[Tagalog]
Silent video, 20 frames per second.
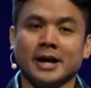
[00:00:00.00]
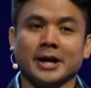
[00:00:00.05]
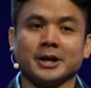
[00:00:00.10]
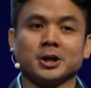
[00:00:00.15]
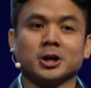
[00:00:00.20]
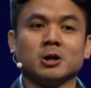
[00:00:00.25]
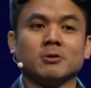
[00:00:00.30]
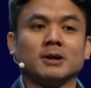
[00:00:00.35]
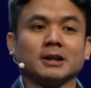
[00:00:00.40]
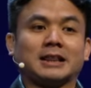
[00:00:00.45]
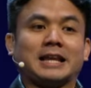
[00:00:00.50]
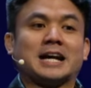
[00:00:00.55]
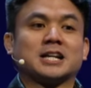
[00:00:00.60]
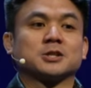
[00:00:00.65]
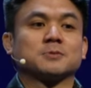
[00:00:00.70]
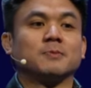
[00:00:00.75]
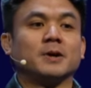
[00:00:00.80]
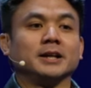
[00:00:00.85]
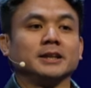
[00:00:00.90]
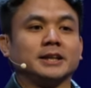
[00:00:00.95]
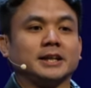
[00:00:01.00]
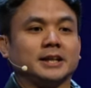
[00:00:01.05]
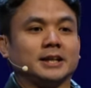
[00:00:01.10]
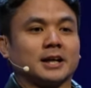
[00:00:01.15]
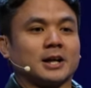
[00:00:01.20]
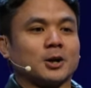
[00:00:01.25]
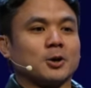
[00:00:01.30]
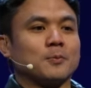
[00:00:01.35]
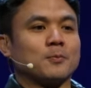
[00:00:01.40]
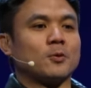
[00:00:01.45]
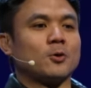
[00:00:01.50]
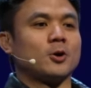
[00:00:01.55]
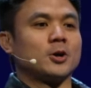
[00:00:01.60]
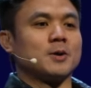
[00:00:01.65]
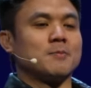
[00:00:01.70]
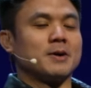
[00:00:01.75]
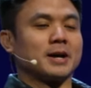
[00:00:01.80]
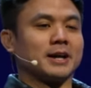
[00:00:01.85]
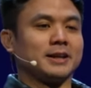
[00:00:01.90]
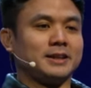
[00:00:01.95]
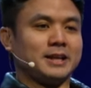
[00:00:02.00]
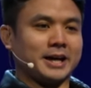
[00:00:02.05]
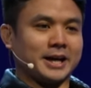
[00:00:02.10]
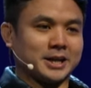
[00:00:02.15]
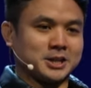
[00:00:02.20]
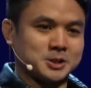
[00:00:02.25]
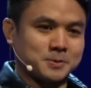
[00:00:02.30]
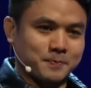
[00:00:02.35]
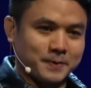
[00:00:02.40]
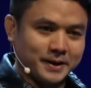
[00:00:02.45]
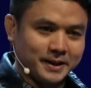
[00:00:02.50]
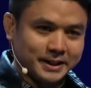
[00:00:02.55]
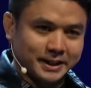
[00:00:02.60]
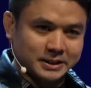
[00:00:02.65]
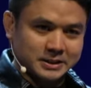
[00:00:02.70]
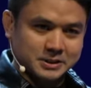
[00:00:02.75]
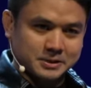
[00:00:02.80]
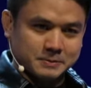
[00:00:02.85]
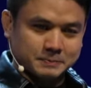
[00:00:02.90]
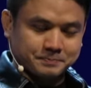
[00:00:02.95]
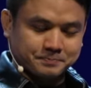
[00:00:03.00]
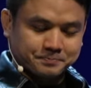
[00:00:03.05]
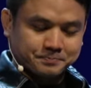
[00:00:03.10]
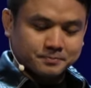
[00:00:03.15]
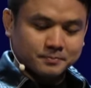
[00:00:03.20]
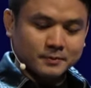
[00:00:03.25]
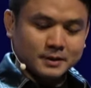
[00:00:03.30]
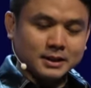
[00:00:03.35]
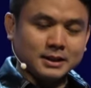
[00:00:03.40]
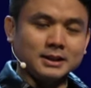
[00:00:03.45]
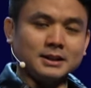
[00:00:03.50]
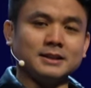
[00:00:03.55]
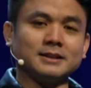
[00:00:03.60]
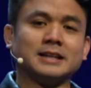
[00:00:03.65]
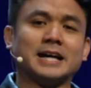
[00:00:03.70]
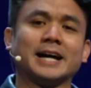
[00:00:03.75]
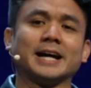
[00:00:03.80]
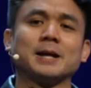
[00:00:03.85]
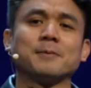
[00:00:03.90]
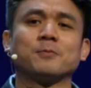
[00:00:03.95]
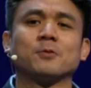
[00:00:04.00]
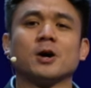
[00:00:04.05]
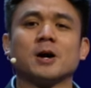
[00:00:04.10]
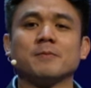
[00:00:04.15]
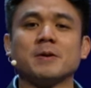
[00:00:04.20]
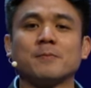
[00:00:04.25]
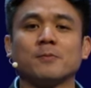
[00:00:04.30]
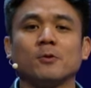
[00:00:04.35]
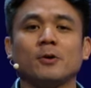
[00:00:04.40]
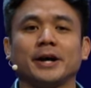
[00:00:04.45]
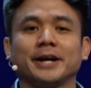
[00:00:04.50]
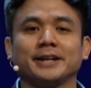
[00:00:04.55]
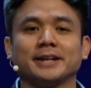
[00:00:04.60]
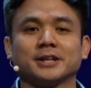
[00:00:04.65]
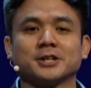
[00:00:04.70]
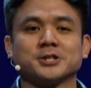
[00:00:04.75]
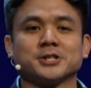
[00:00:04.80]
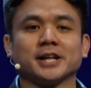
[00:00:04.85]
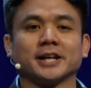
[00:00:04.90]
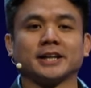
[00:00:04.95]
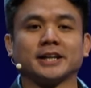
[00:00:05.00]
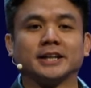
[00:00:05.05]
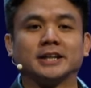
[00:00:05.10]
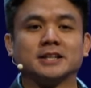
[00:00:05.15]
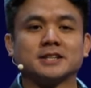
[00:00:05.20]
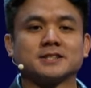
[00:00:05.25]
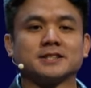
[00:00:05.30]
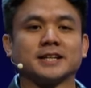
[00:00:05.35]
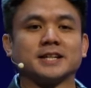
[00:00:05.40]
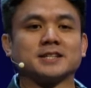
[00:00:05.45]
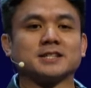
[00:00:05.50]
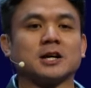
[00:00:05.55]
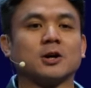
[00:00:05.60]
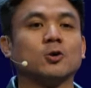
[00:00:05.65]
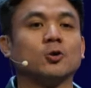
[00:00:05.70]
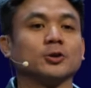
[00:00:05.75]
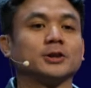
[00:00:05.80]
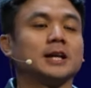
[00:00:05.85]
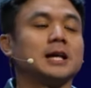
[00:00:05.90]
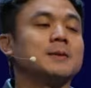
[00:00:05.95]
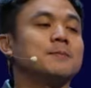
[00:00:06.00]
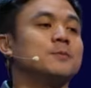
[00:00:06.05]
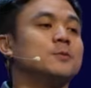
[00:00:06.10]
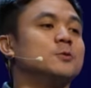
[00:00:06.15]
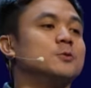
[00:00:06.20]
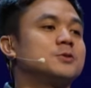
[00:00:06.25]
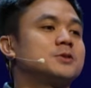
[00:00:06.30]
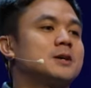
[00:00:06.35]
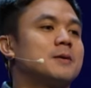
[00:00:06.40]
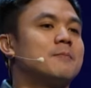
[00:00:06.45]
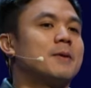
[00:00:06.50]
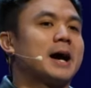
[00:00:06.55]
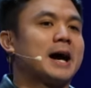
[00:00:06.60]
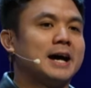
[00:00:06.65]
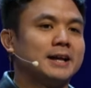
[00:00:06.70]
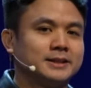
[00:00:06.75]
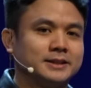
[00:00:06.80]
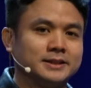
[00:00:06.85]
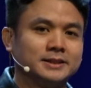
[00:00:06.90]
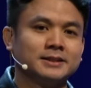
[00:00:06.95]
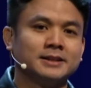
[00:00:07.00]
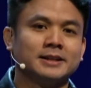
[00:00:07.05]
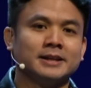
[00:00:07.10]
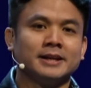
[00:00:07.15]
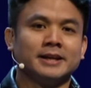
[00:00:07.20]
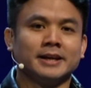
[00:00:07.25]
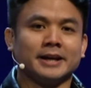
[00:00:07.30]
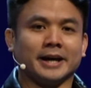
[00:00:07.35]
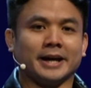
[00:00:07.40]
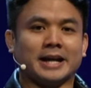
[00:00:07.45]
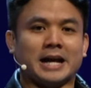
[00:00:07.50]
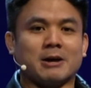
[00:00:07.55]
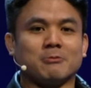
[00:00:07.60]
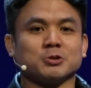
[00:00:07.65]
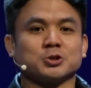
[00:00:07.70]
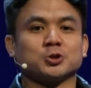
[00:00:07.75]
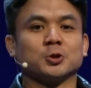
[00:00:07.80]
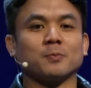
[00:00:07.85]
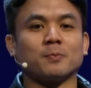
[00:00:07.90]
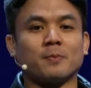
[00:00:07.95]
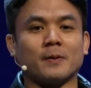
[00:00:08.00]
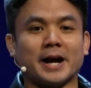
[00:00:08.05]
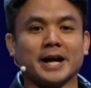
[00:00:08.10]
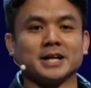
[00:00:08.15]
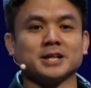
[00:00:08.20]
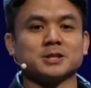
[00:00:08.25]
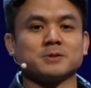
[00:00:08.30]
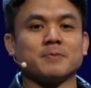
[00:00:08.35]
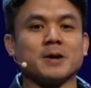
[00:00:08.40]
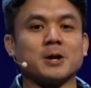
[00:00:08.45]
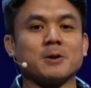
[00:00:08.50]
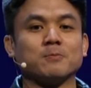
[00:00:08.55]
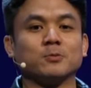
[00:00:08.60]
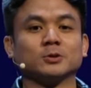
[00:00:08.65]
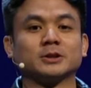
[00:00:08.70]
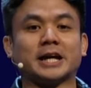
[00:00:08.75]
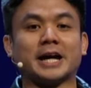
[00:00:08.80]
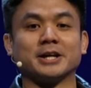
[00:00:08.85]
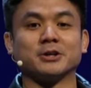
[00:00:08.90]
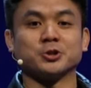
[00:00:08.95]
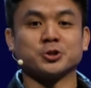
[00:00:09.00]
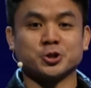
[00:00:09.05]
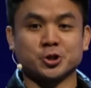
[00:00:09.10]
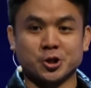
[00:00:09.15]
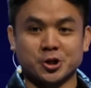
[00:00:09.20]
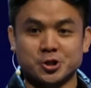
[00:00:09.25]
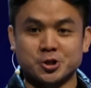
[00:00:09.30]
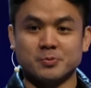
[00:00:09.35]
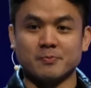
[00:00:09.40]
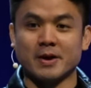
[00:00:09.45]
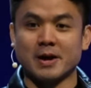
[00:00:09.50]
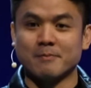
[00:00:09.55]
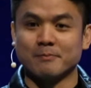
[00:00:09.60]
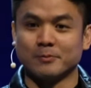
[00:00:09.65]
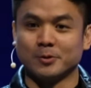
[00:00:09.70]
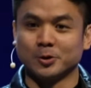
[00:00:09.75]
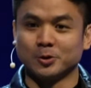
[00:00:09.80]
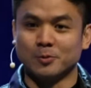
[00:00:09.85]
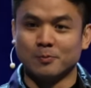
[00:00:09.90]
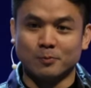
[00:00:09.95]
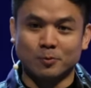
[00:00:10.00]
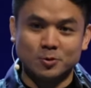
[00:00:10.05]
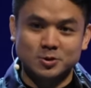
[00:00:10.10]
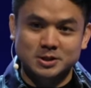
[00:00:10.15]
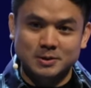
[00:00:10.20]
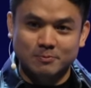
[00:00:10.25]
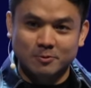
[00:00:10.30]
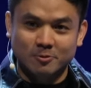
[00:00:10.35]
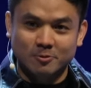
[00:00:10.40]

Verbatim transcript: And you know what, last Monday, nagkaroon po ako ng magandang experience dahil po kami po ay nag-check-in sa isang hotel po sa Makati. And I was surprised, meron po tayong church member doon po sa